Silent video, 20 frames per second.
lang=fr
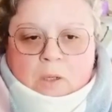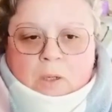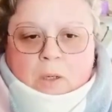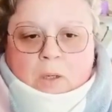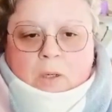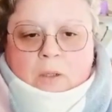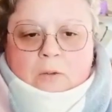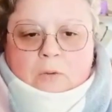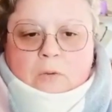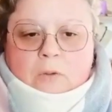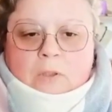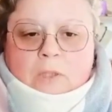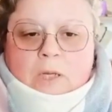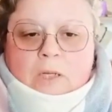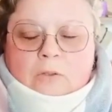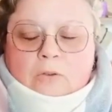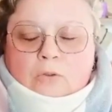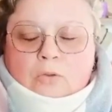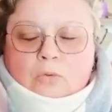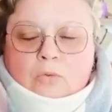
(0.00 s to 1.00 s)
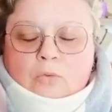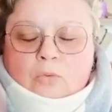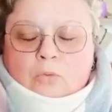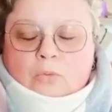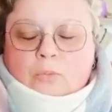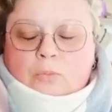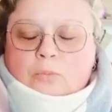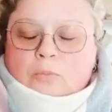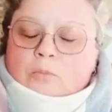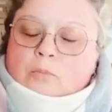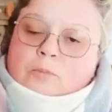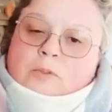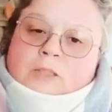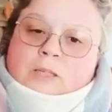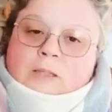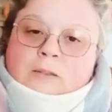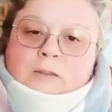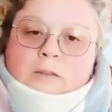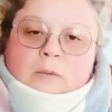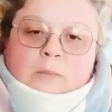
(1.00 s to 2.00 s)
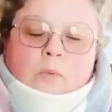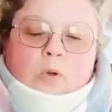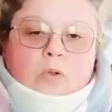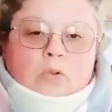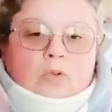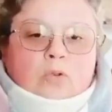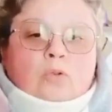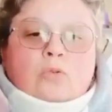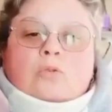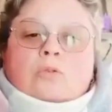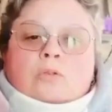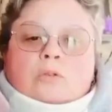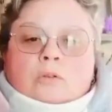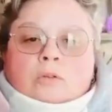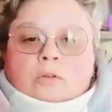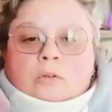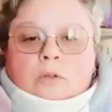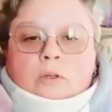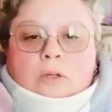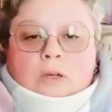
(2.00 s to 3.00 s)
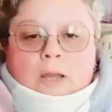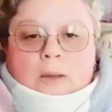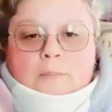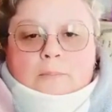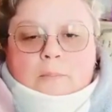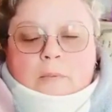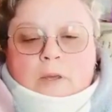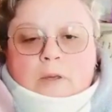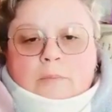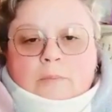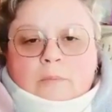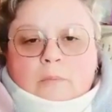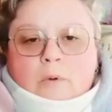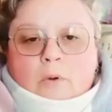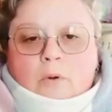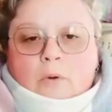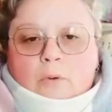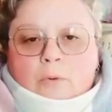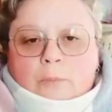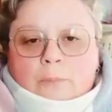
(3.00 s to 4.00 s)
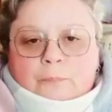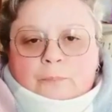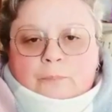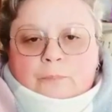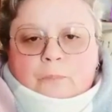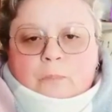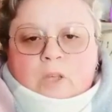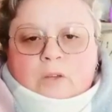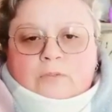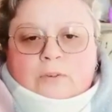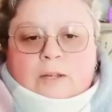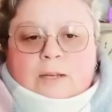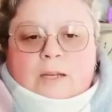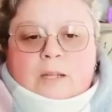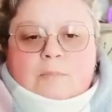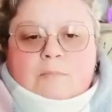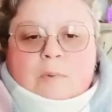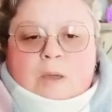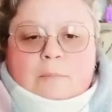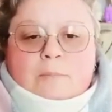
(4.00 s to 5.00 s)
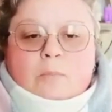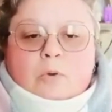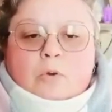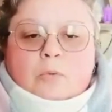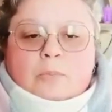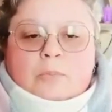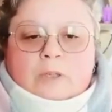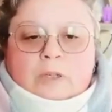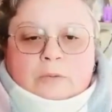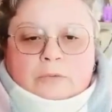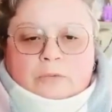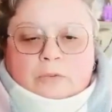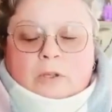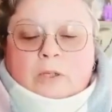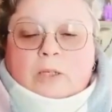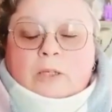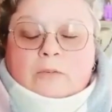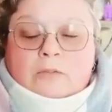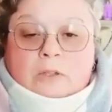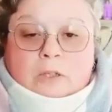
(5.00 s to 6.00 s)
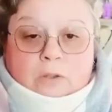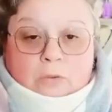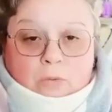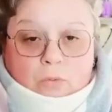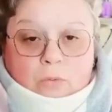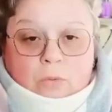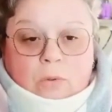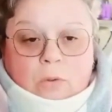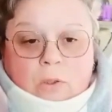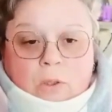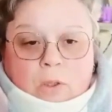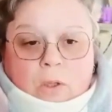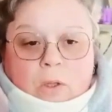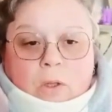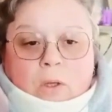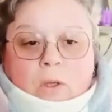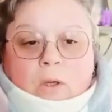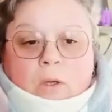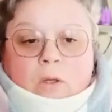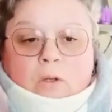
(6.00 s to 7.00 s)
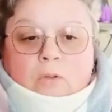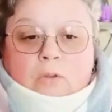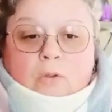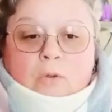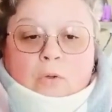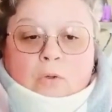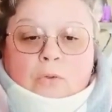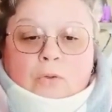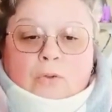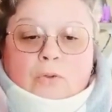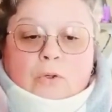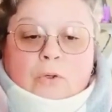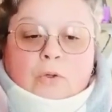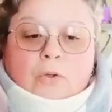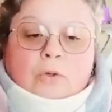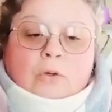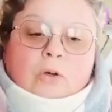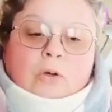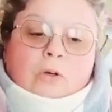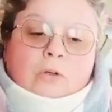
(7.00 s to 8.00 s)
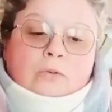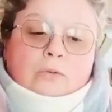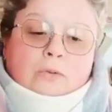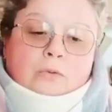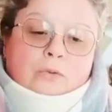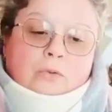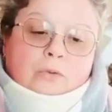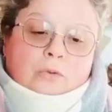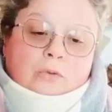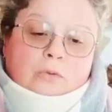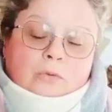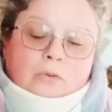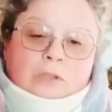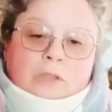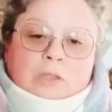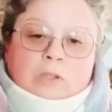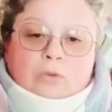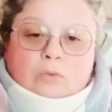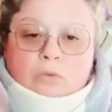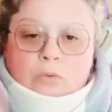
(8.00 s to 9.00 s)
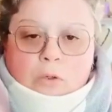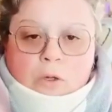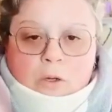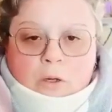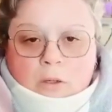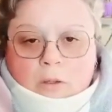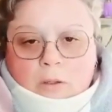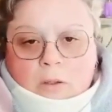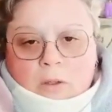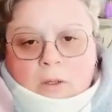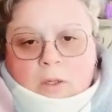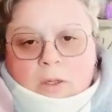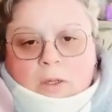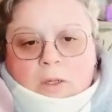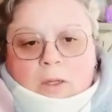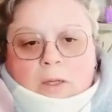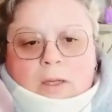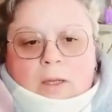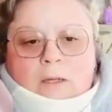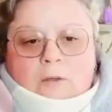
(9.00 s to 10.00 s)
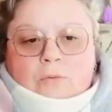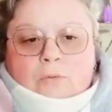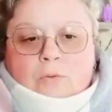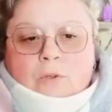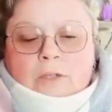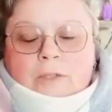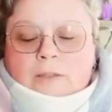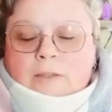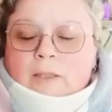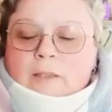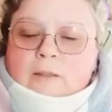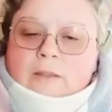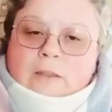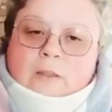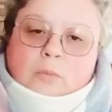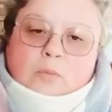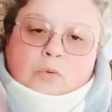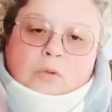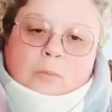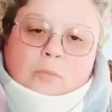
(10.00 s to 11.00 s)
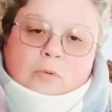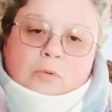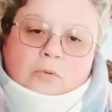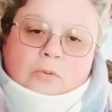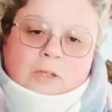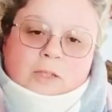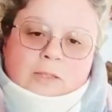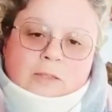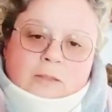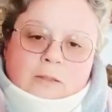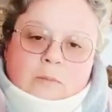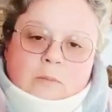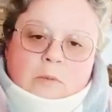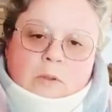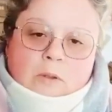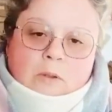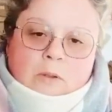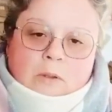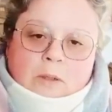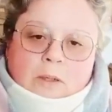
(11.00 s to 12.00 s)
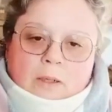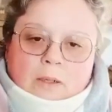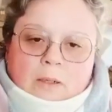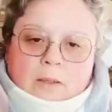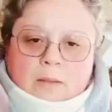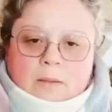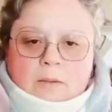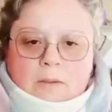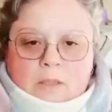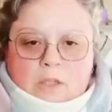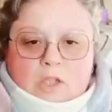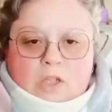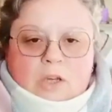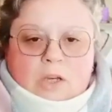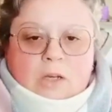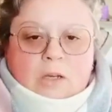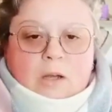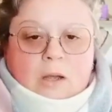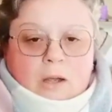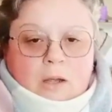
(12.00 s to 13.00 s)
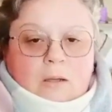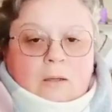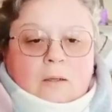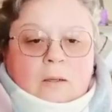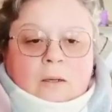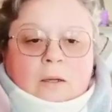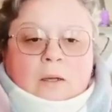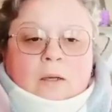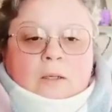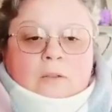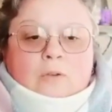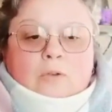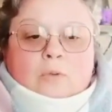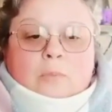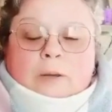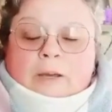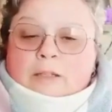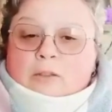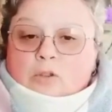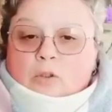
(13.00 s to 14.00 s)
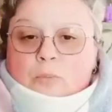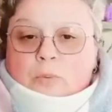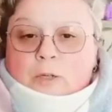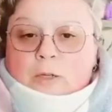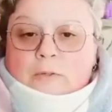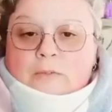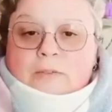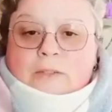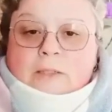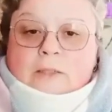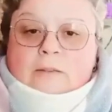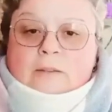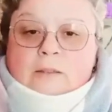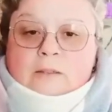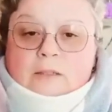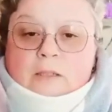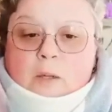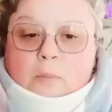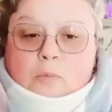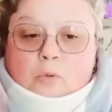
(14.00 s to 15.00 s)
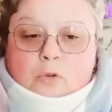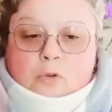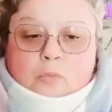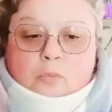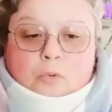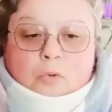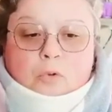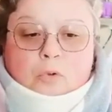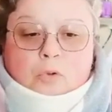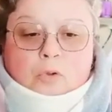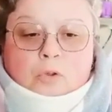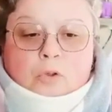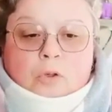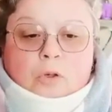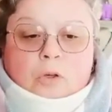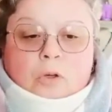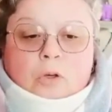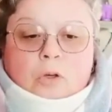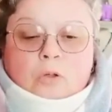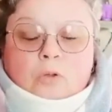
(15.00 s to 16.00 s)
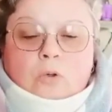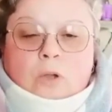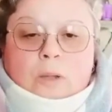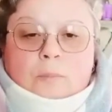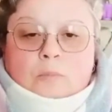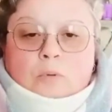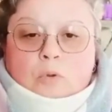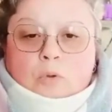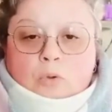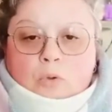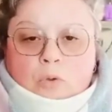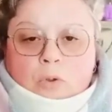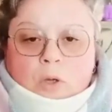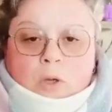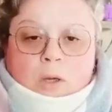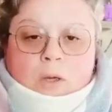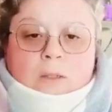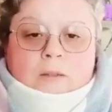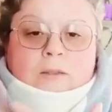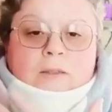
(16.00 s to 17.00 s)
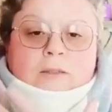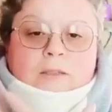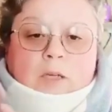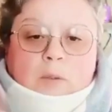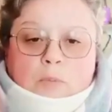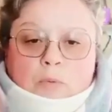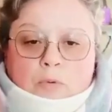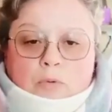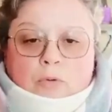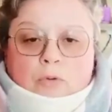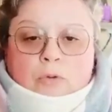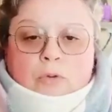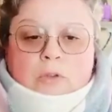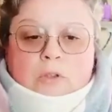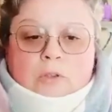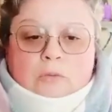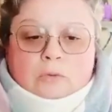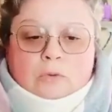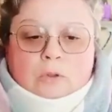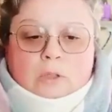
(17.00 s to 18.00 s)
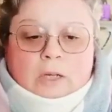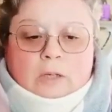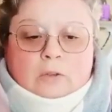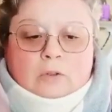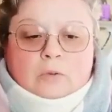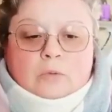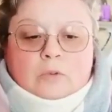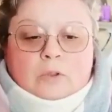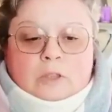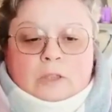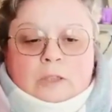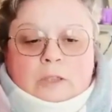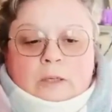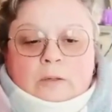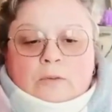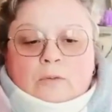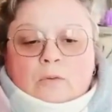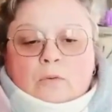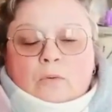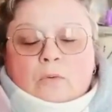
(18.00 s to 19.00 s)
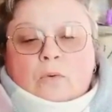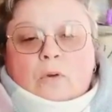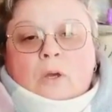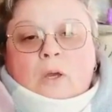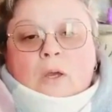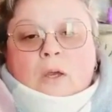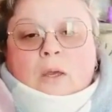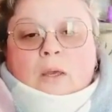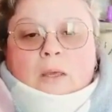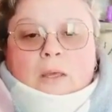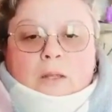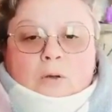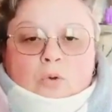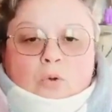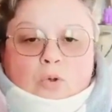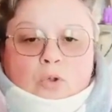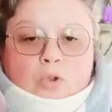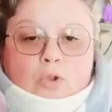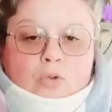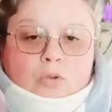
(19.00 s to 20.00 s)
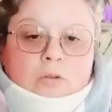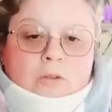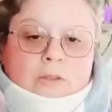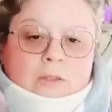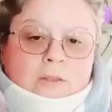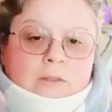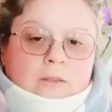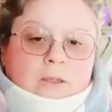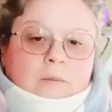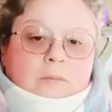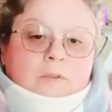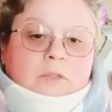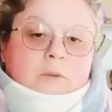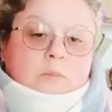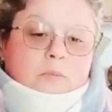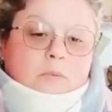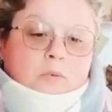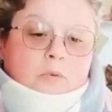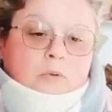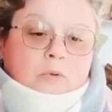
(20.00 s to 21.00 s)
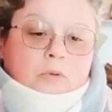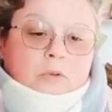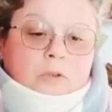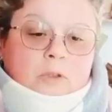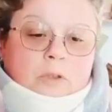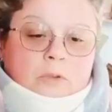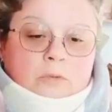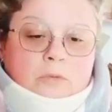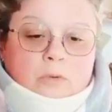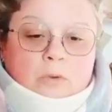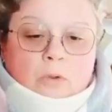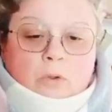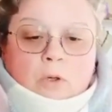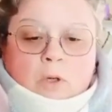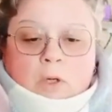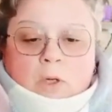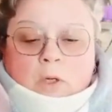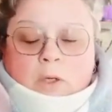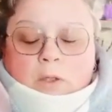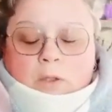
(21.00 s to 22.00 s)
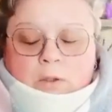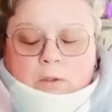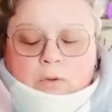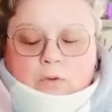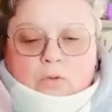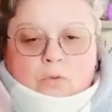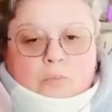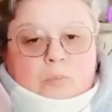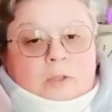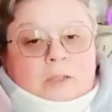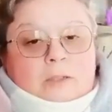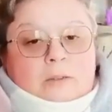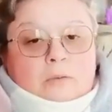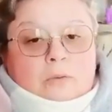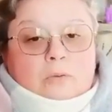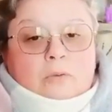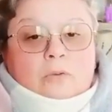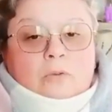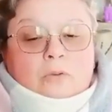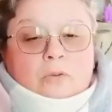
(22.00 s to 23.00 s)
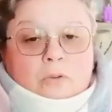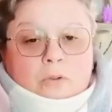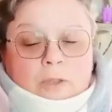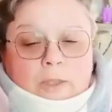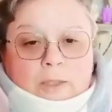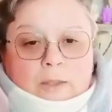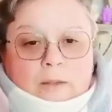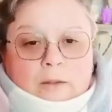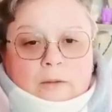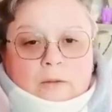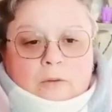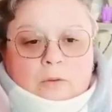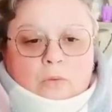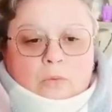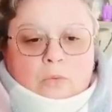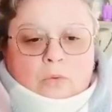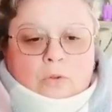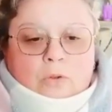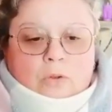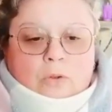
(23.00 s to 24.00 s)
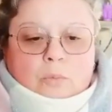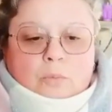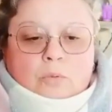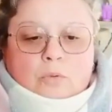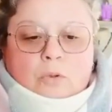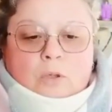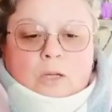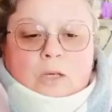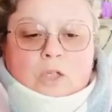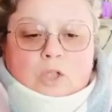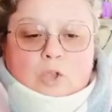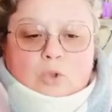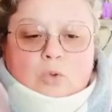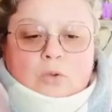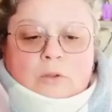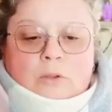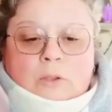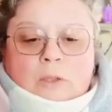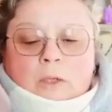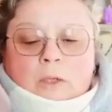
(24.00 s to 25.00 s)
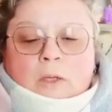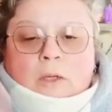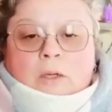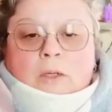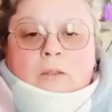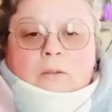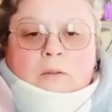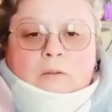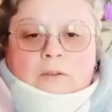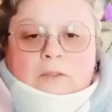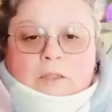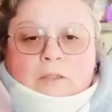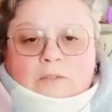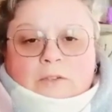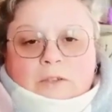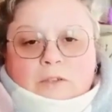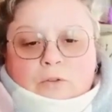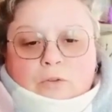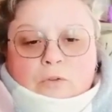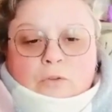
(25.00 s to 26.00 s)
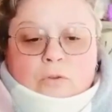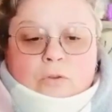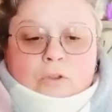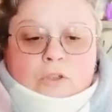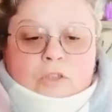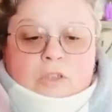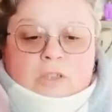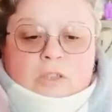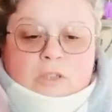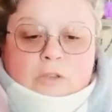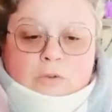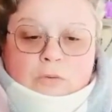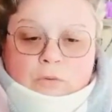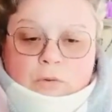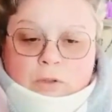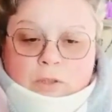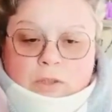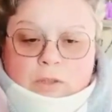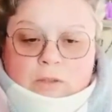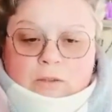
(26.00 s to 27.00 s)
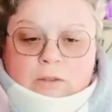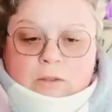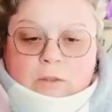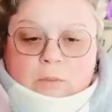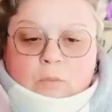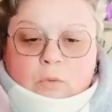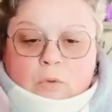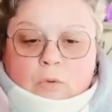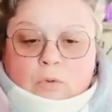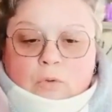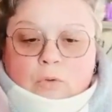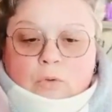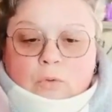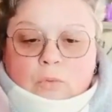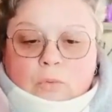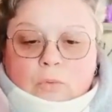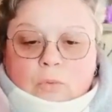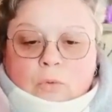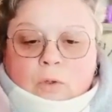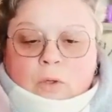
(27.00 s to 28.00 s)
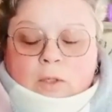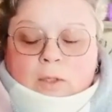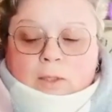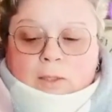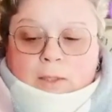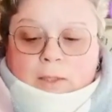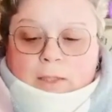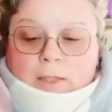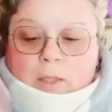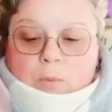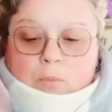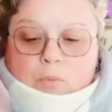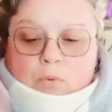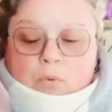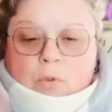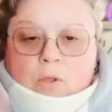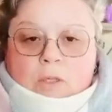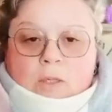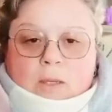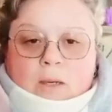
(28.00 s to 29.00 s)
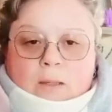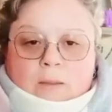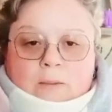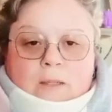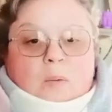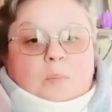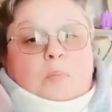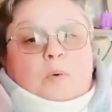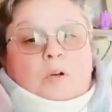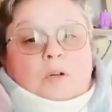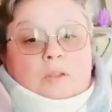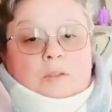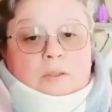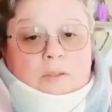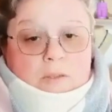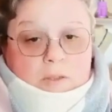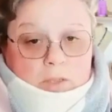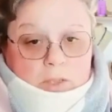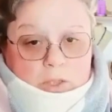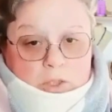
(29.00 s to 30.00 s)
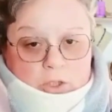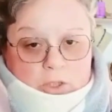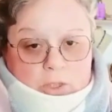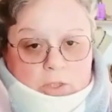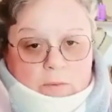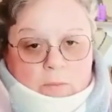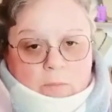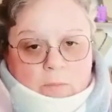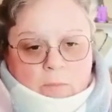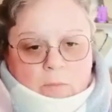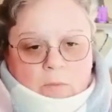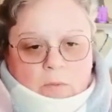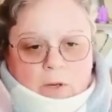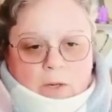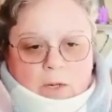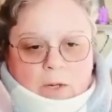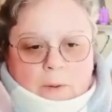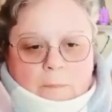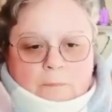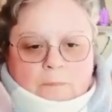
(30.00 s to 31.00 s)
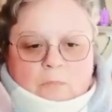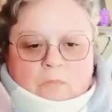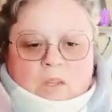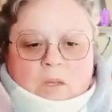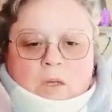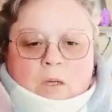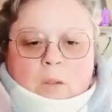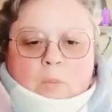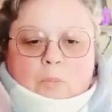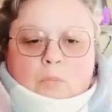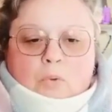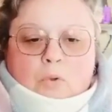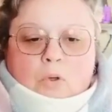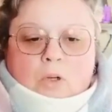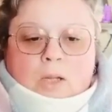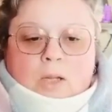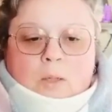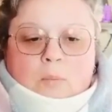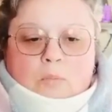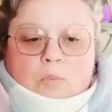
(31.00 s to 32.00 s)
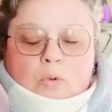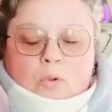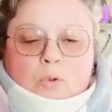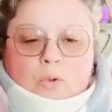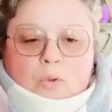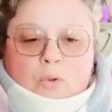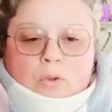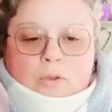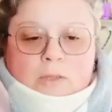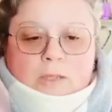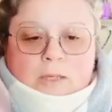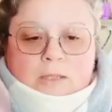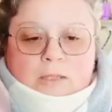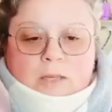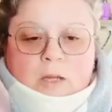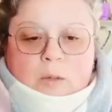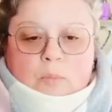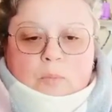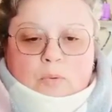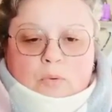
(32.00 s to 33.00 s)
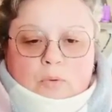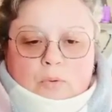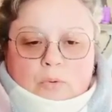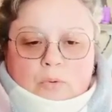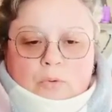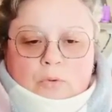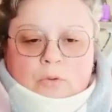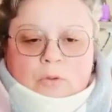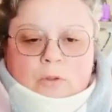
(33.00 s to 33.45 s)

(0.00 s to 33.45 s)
Donc elles ont quasiment toutes même, euh, les mêmes bienfaits et vertus sauf que en fonction des couleurs, elles vont être attribuées plus facilement à un chakra. Donc par exemple la verte, ça sera plus pour le cœur, la bleue, ça sera plus au niveau de la communication, et le jaune, ça sera peut-être plus au niveau euh, du plexus solaire. Donc euh, pour la jaune, donc ça va être une gestion des émotions et puis un apport d'énergie. Voilà. Pour la bleue, ça sera plus